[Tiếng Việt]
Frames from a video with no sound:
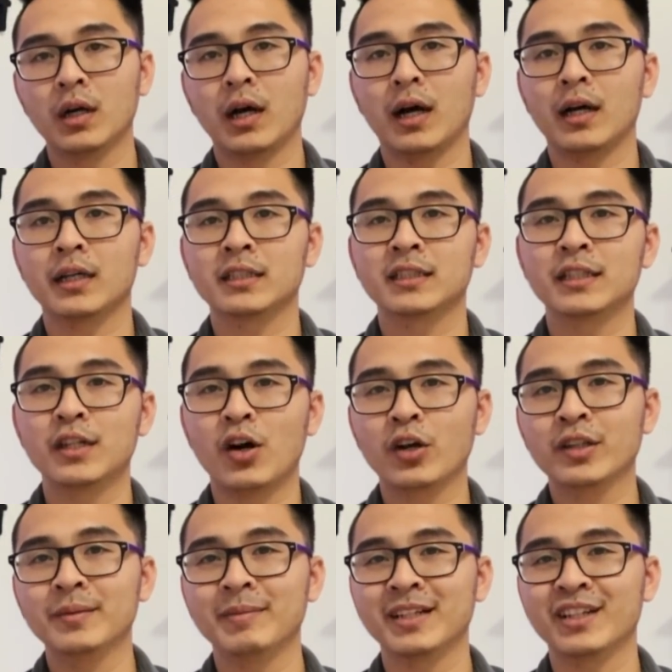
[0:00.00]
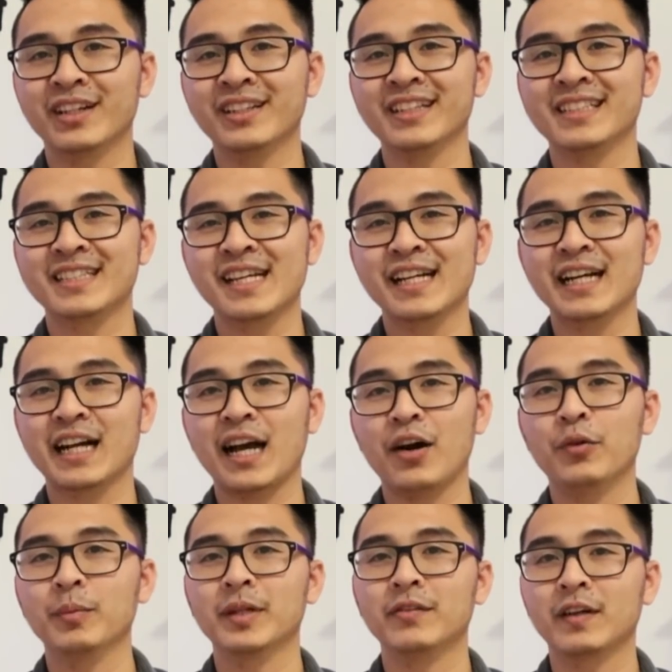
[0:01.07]
À, khi đó thì mình có thể check
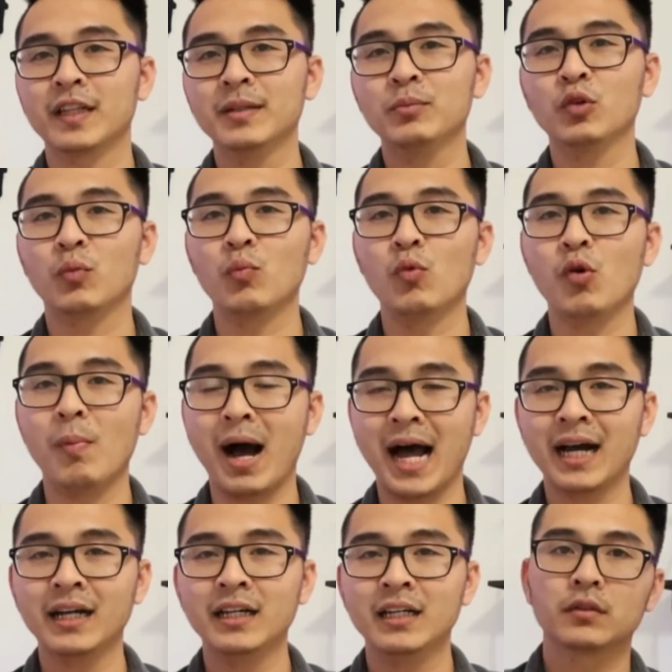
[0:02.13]
account mình và tiếp tục mua bán.